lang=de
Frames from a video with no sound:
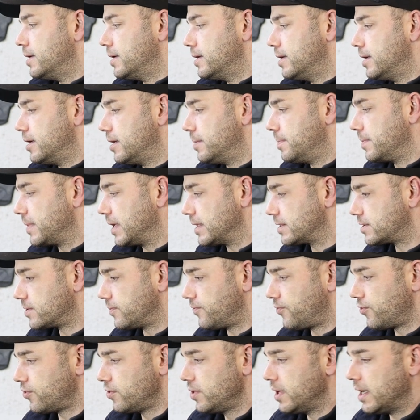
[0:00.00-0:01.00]
Ähm, jetzt
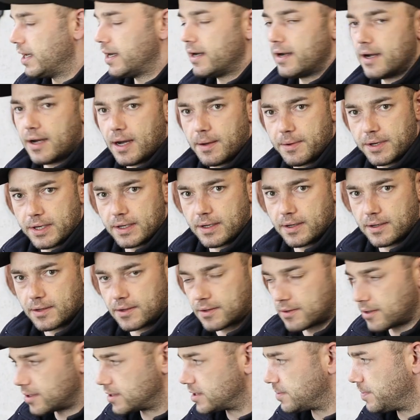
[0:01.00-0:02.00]
im Frühjahr habe ich ihn
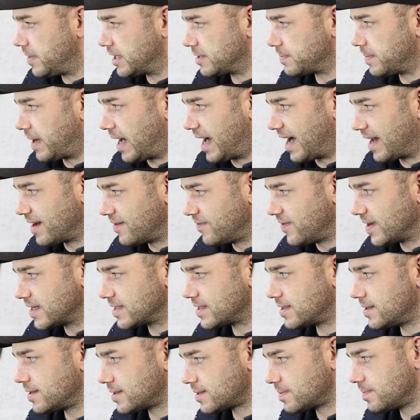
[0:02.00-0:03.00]
trotzdem erstmal
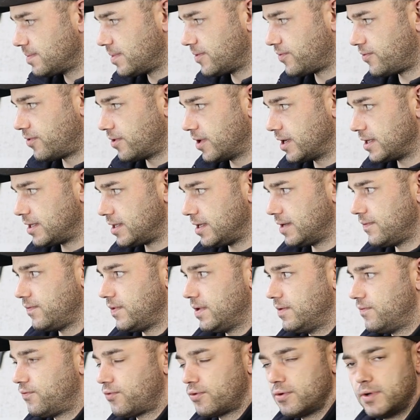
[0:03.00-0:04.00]
anwachsen lassen, bevor ich
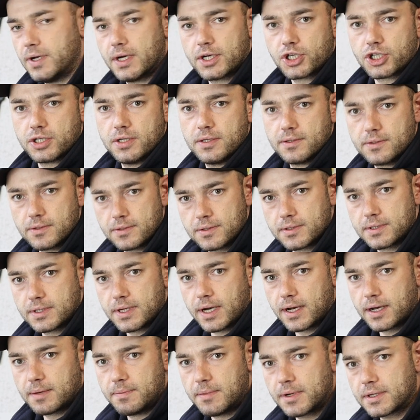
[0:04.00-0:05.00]
irgendwie einen Frühjahrschnitt
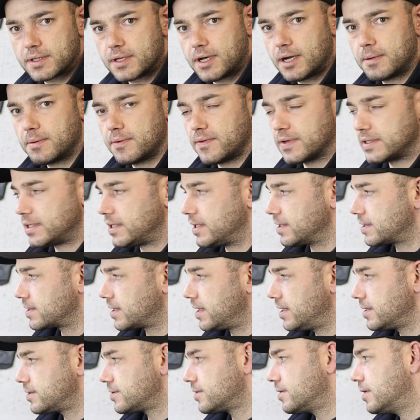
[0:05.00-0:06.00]
sozusagen gemacht habe, was ich jetzt
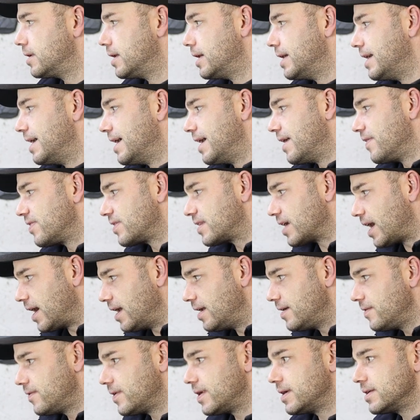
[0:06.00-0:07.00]
gleich so
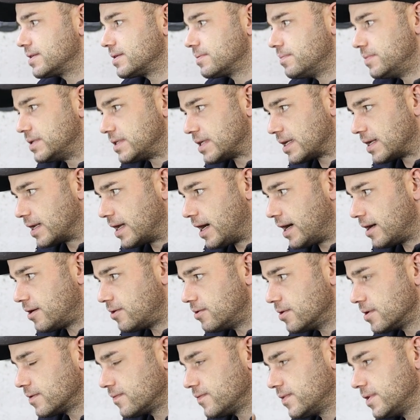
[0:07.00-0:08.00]
teilweise ein bisschen
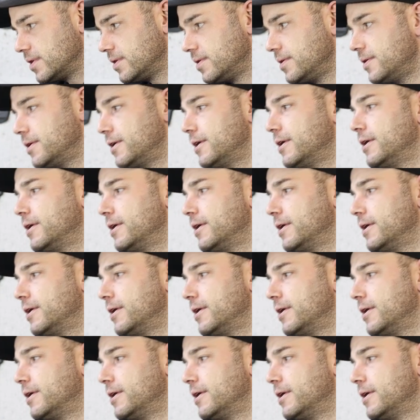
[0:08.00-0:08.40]
nachholen will.